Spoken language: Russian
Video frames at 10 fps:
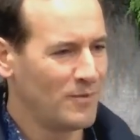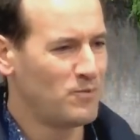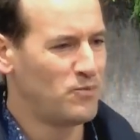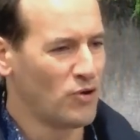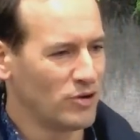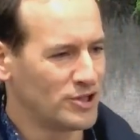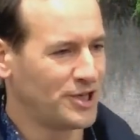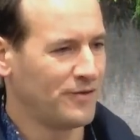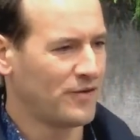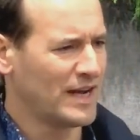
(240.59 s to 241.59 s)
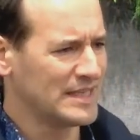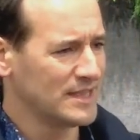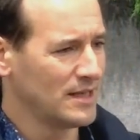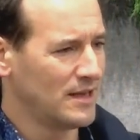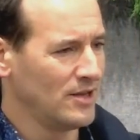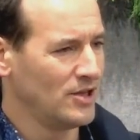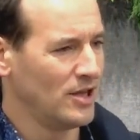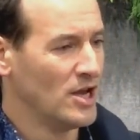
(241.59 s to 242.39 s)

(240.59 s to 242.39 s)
болтиков разной длины,